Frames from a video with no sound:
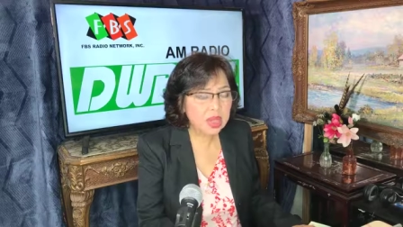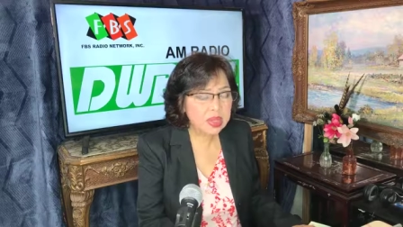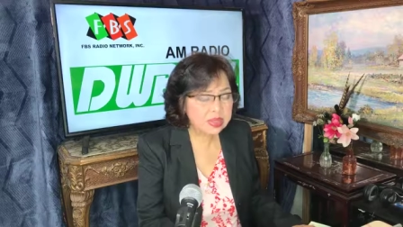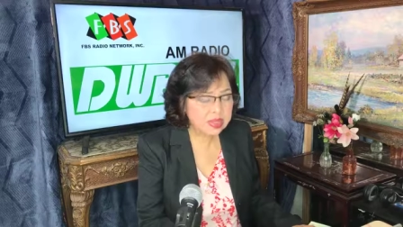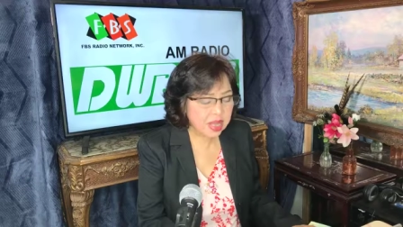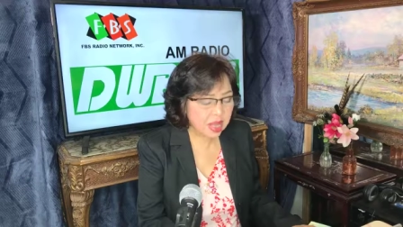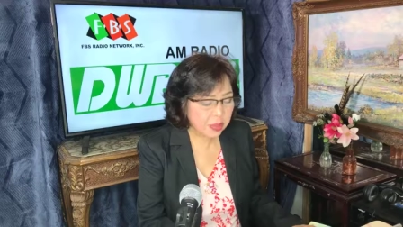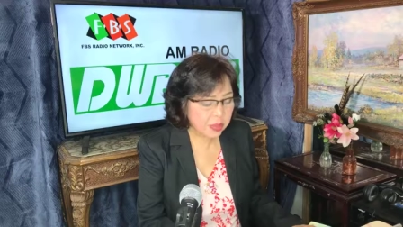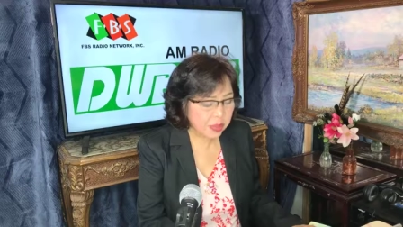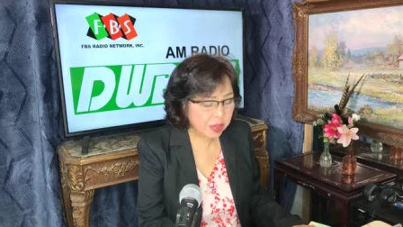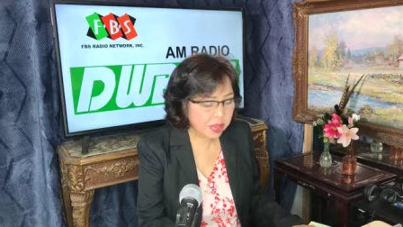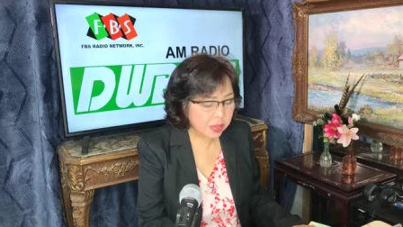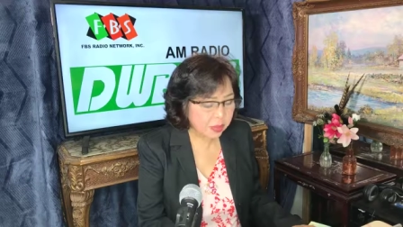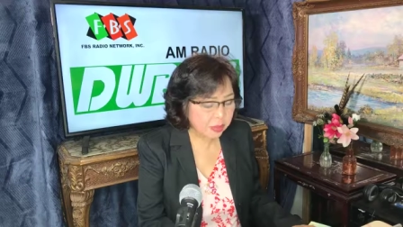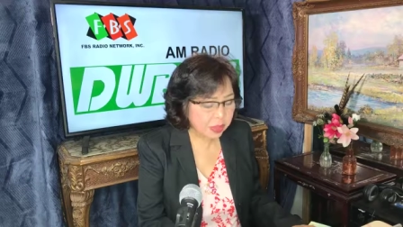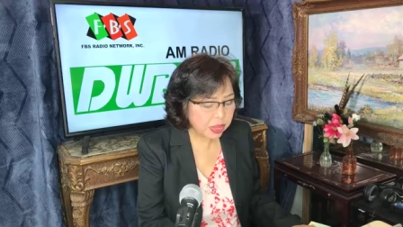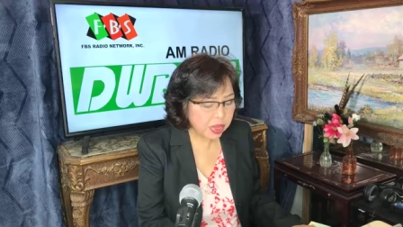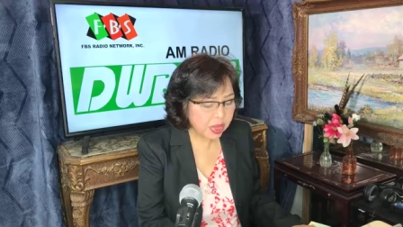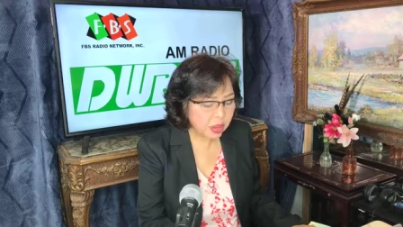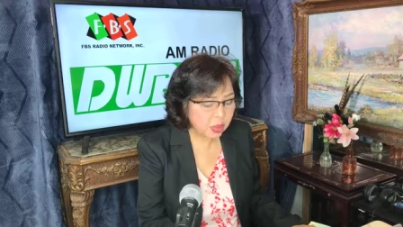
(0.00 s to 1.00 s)
ang sabi,
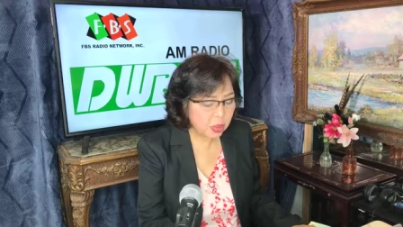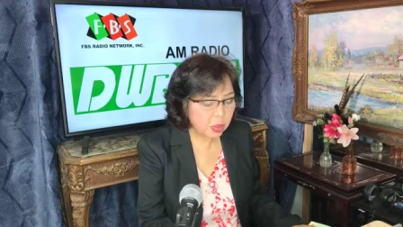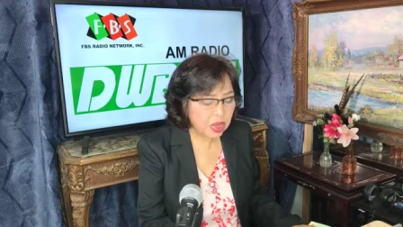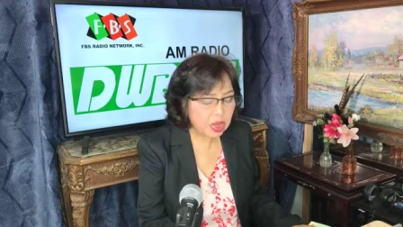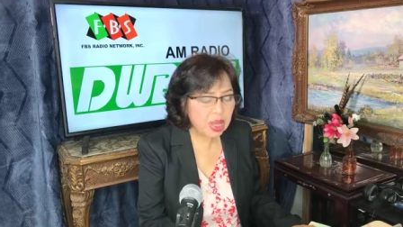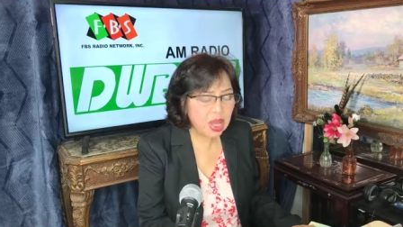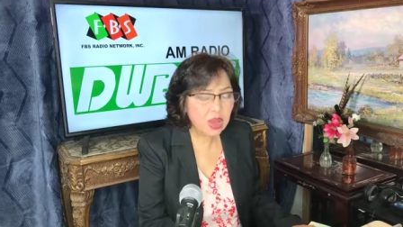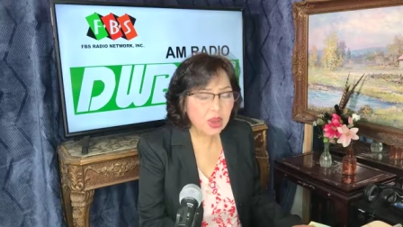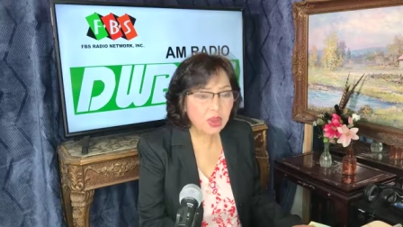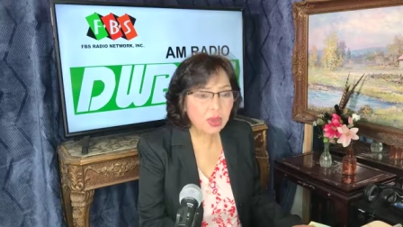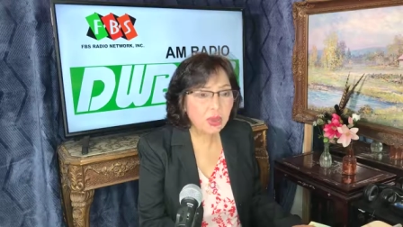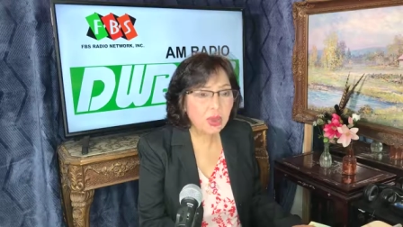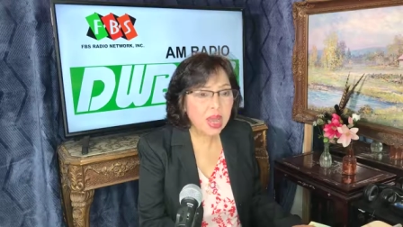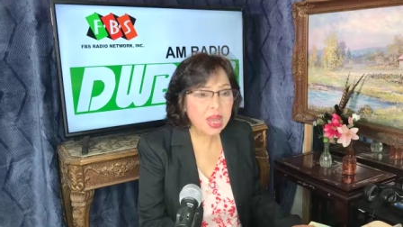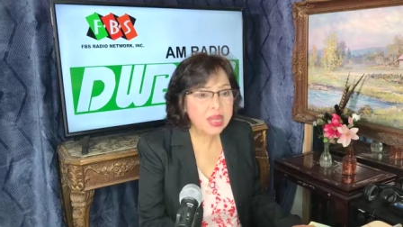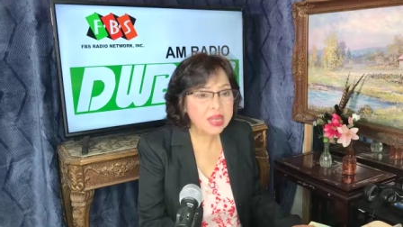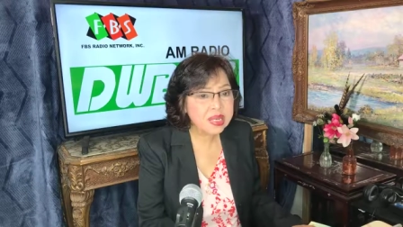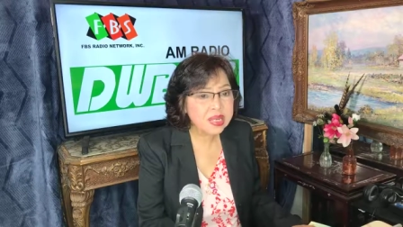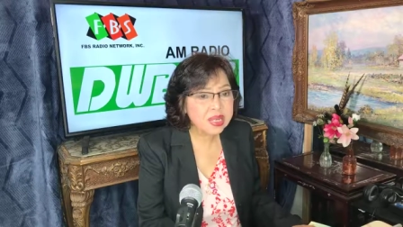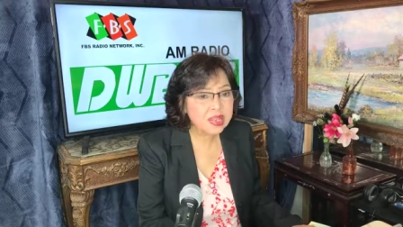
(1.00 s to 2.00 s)
huwag kang
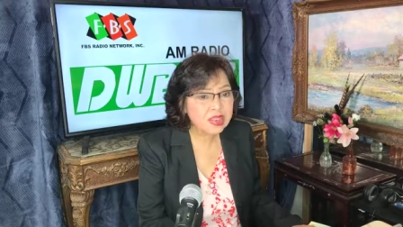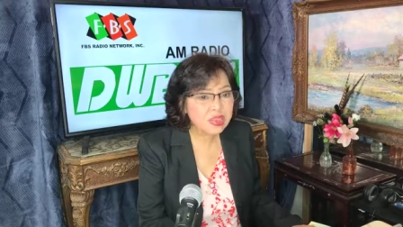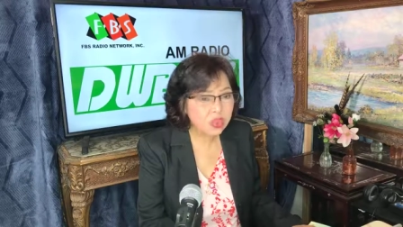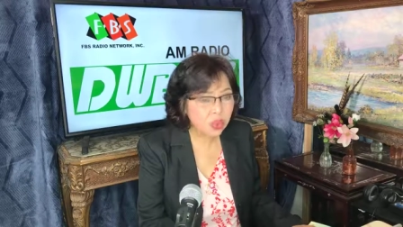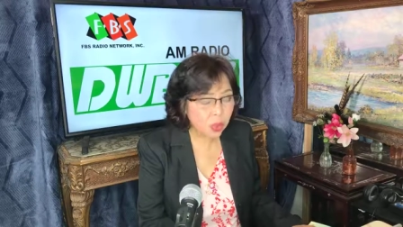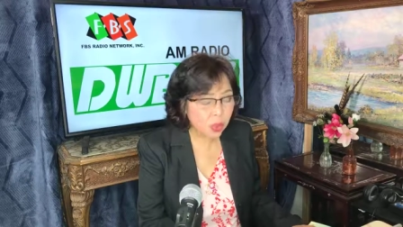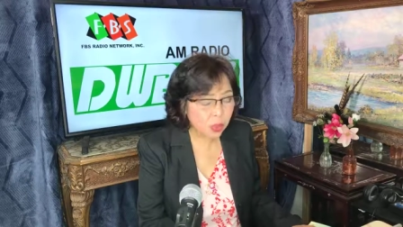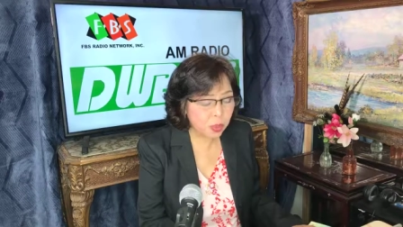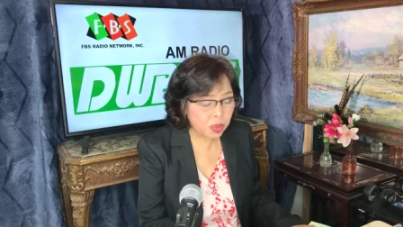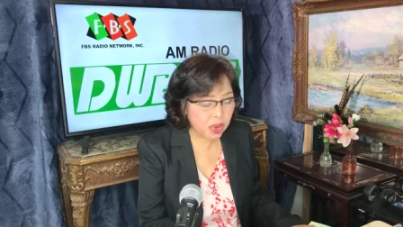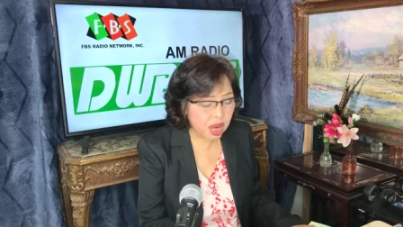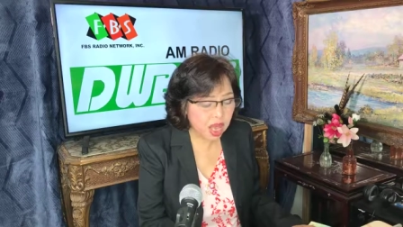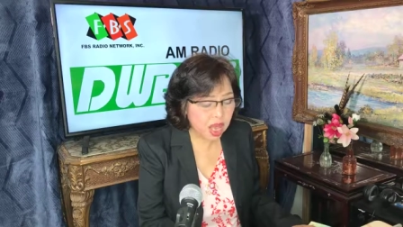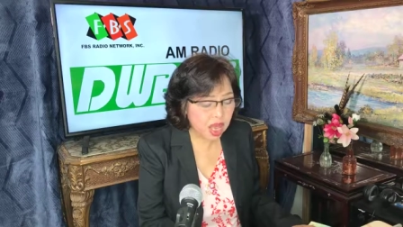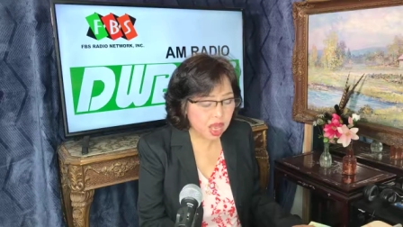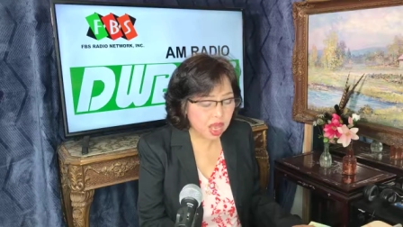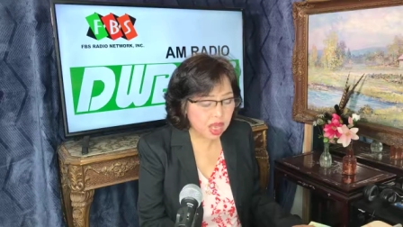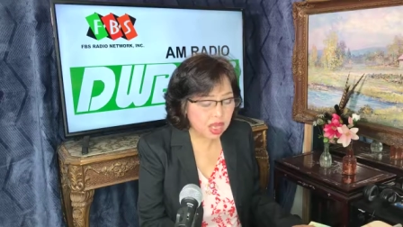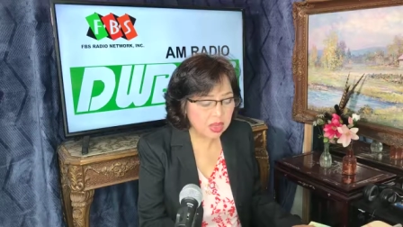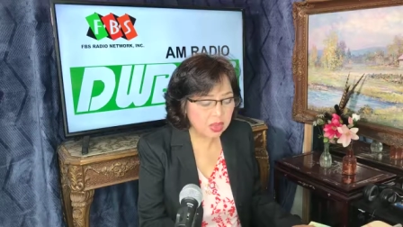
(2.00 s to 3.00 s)
kumain ng
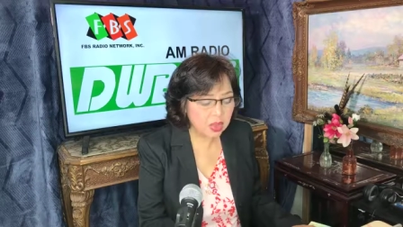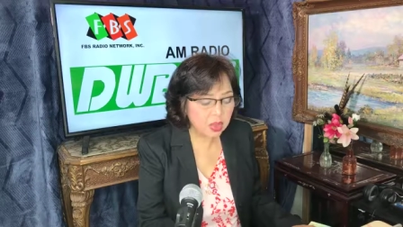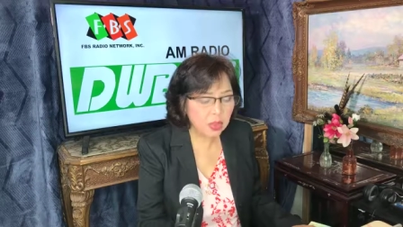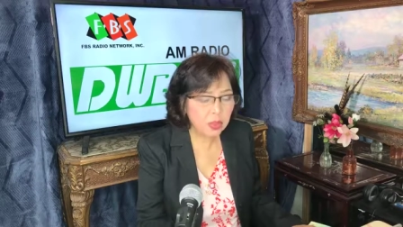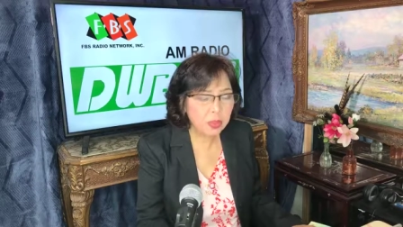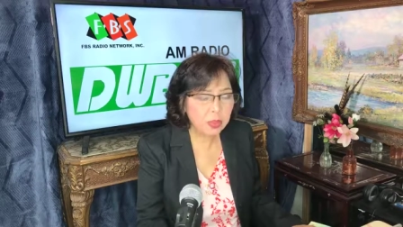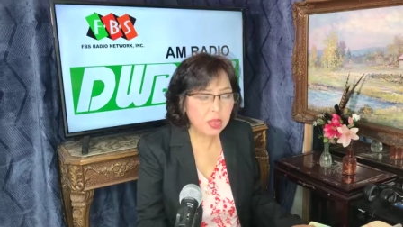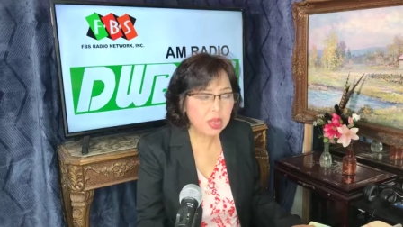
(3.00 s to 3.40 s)
sobra, no?